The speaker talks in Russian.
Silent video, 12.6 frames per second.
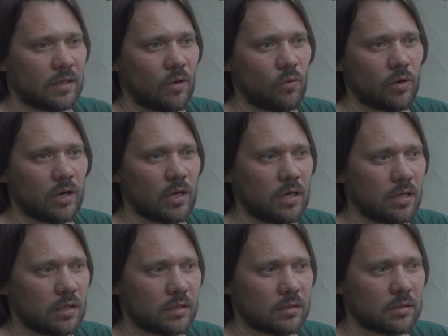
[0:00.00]
На
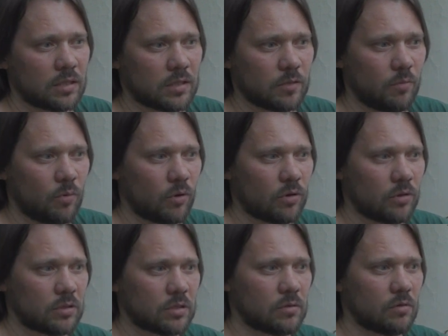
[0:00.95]
Украине до сих пор
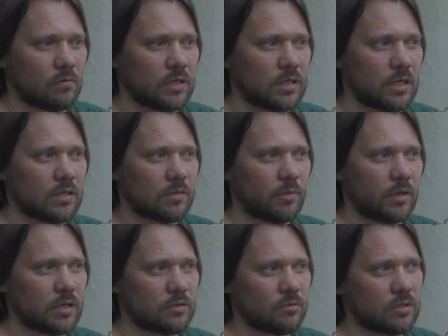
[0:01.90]
слово «дети»
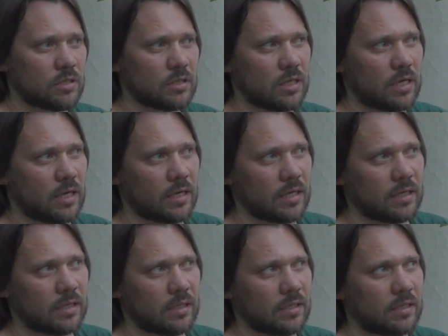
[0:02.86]
произносится как
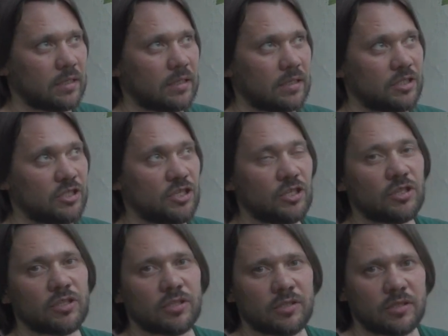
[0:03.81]

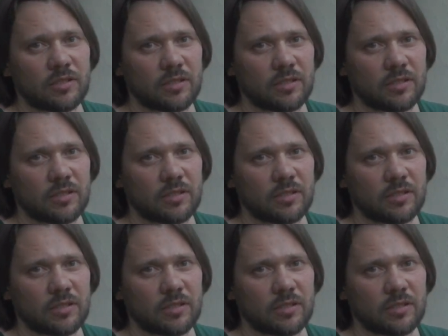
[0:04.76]
«диты»,